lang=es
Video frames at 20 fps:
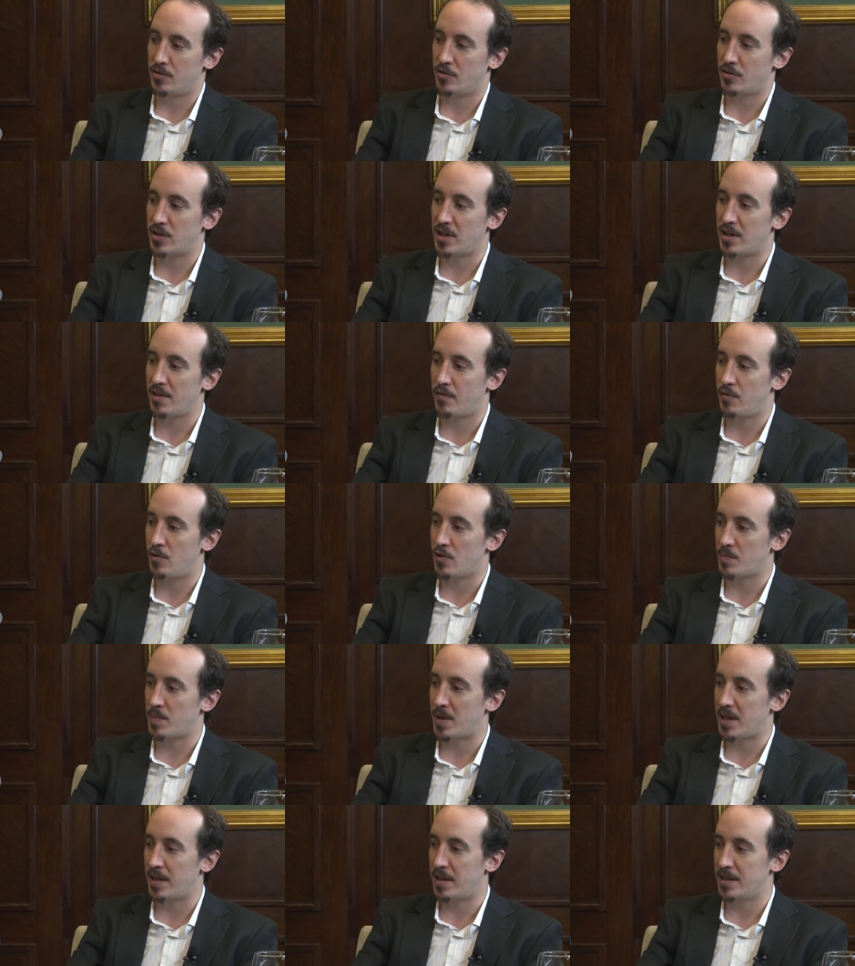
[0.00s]
no, tiene
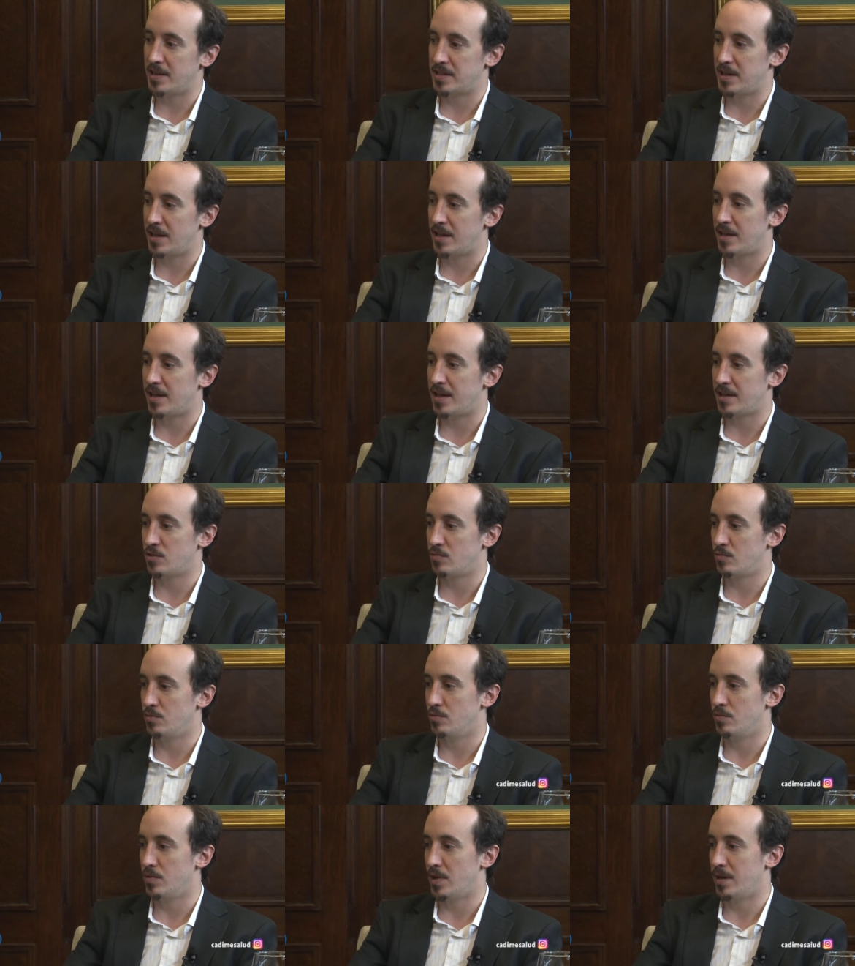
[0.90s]
forma de decirle a
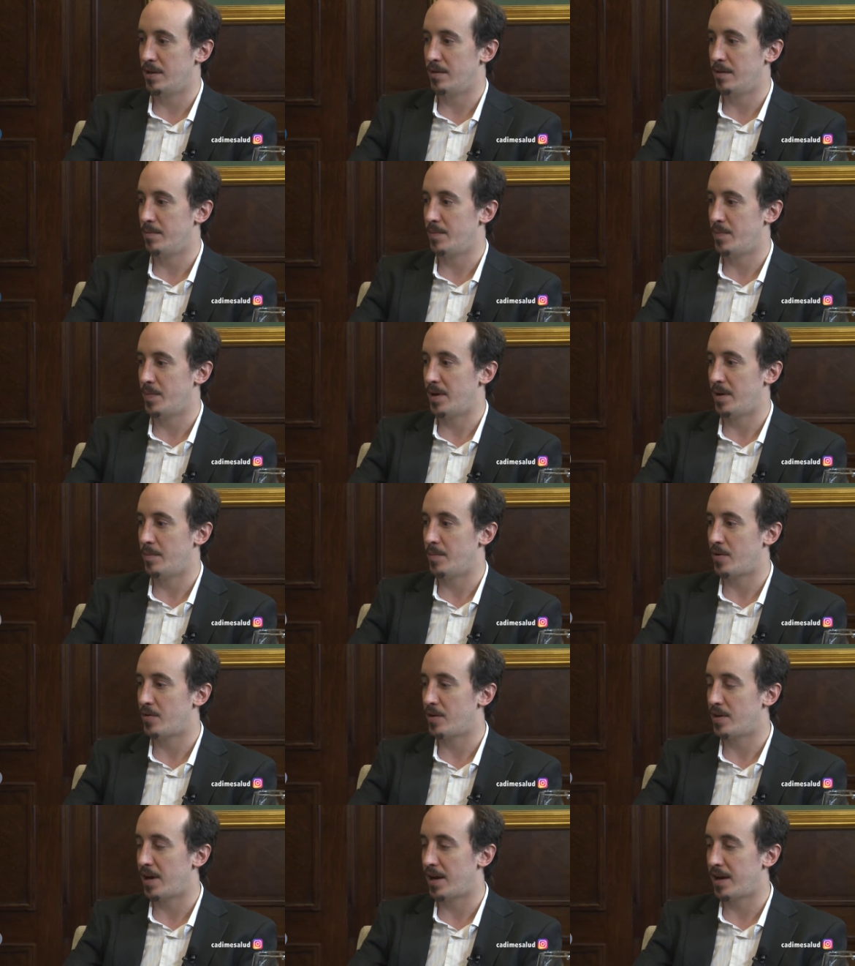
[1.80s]
su, a, lo
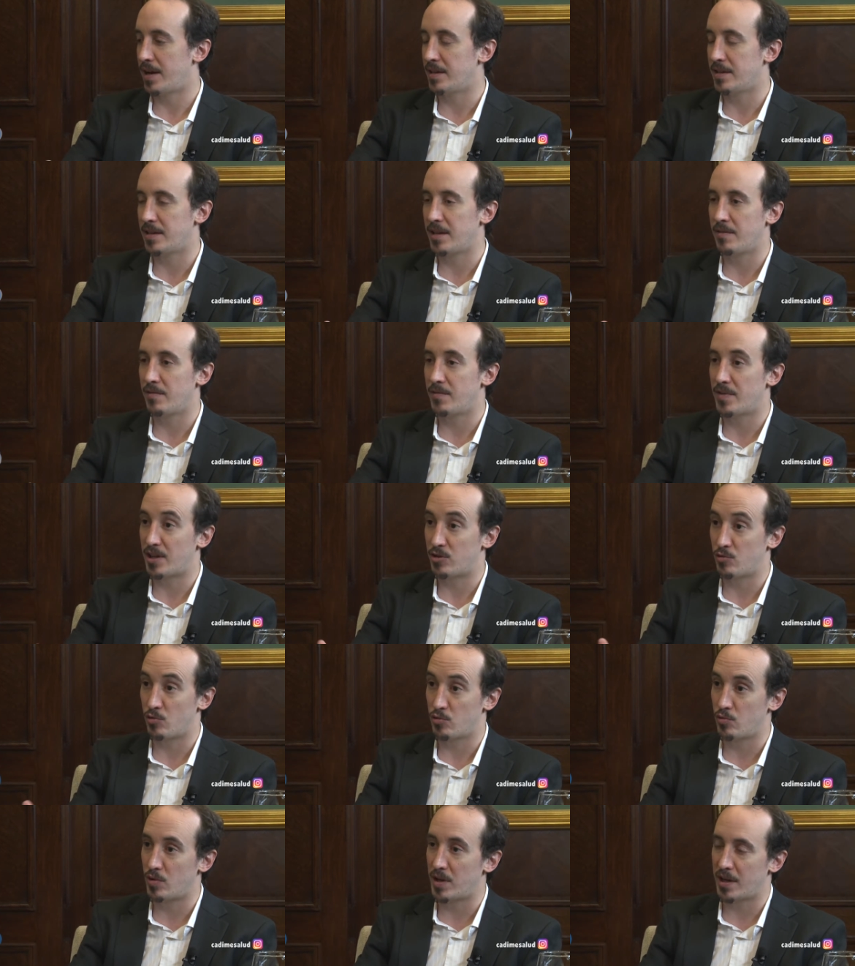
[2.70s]
mejor la gente de
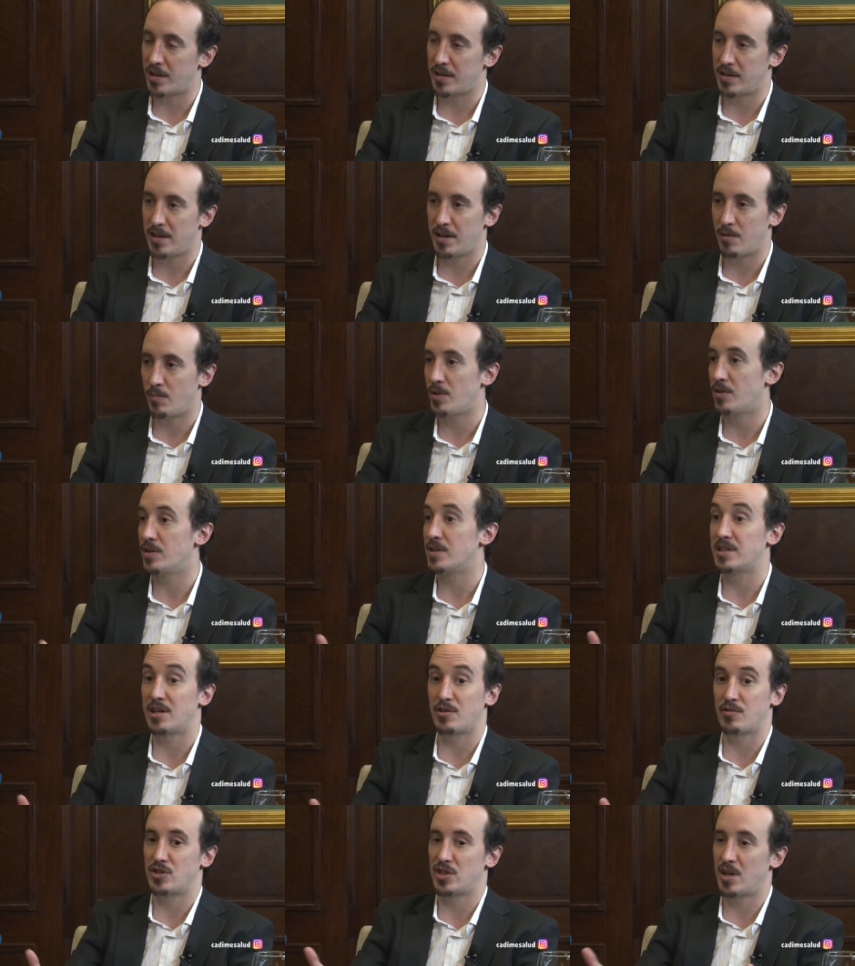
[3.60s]
infraestructura que tiene, bueno,
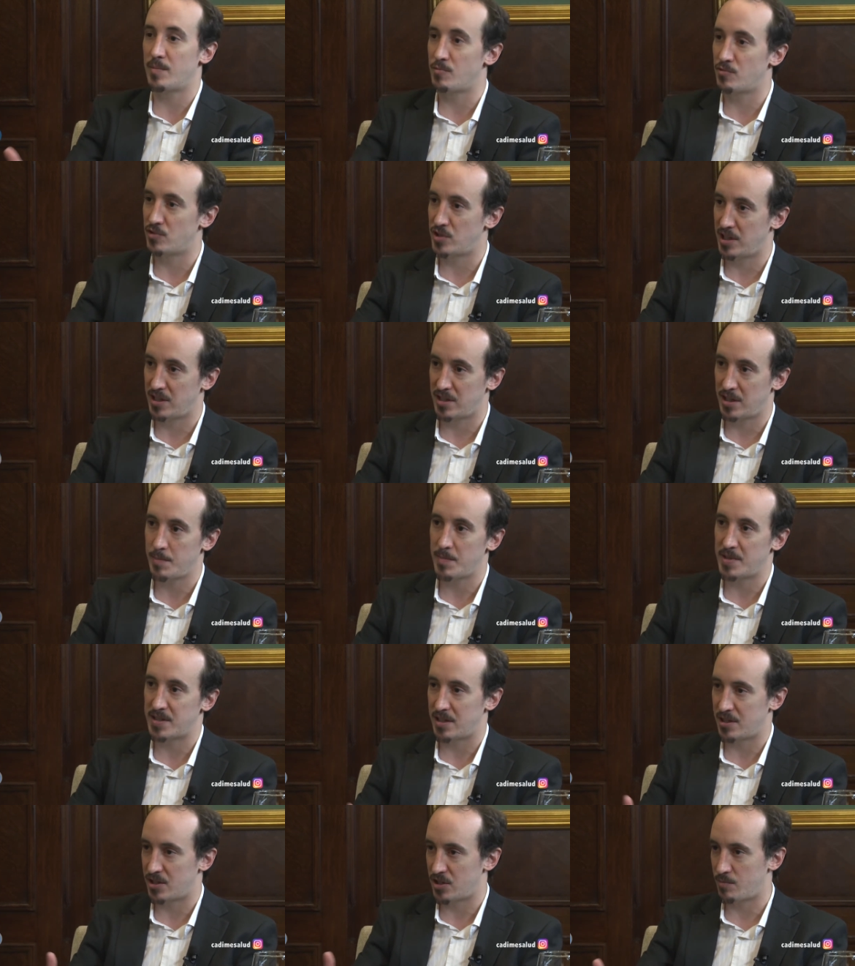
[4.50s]
desarrollame un sistema,
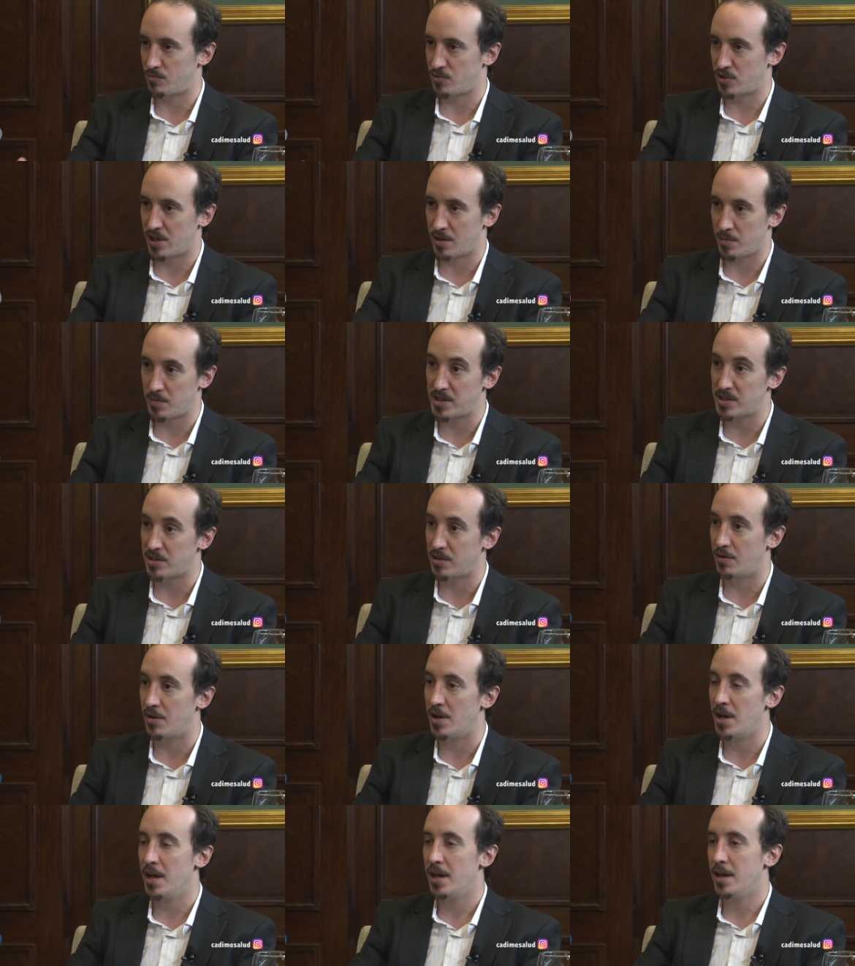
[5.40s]
desarrollame un servicio,
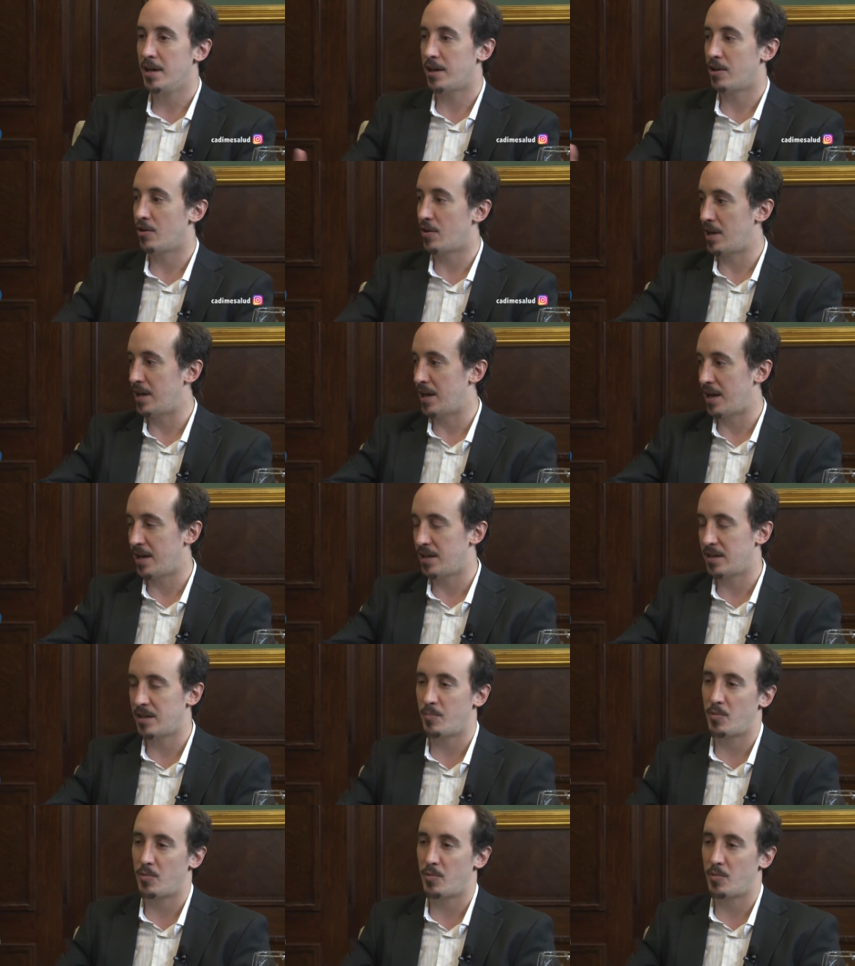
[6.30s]
quiero que la gente